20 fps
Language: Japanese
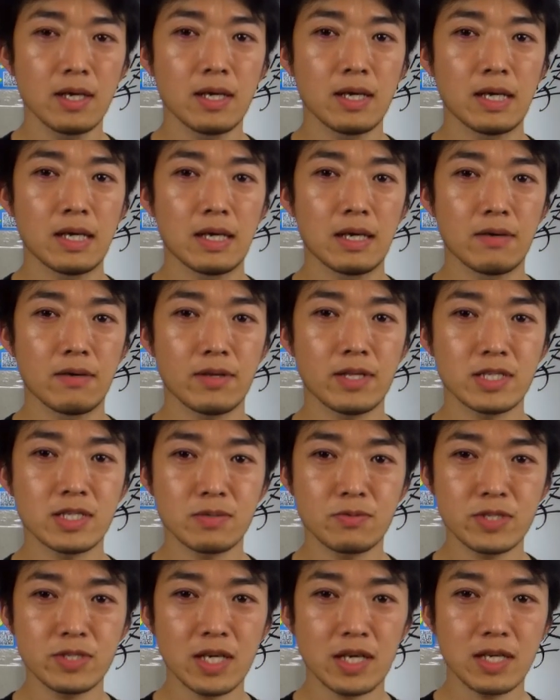えー、私
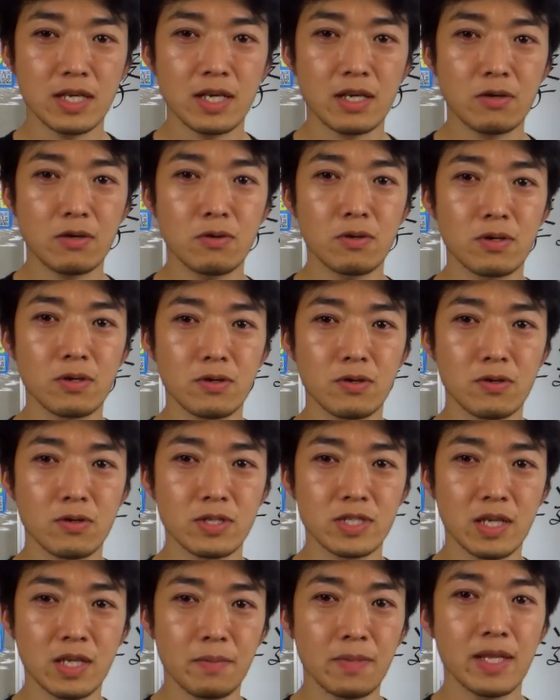もじゃあ立候補をし
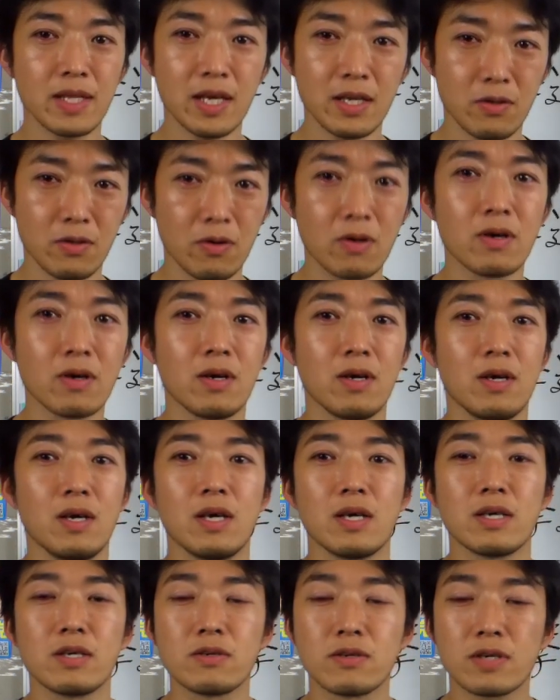てみたいと
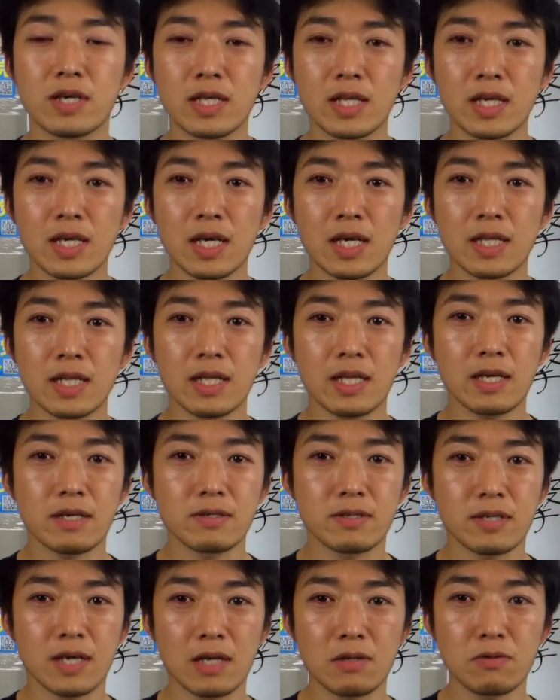いう方が出てく
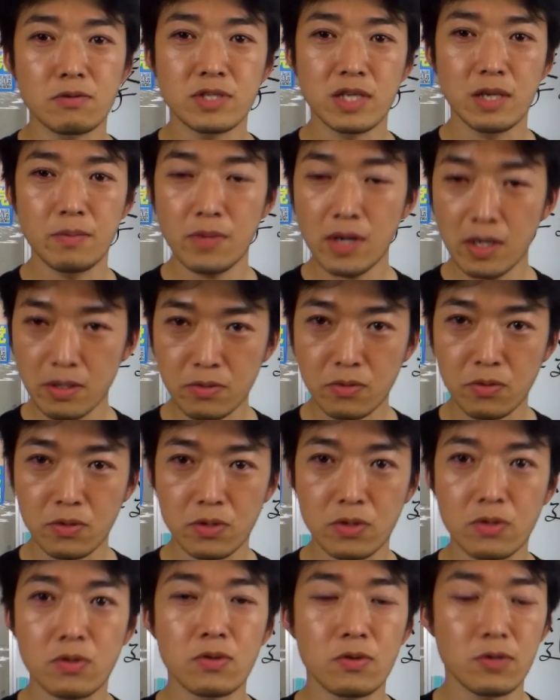る可能性もあるという
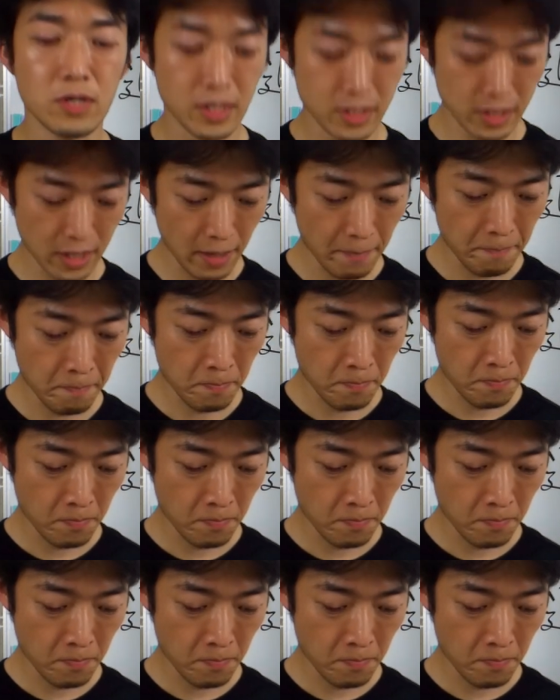ことですね。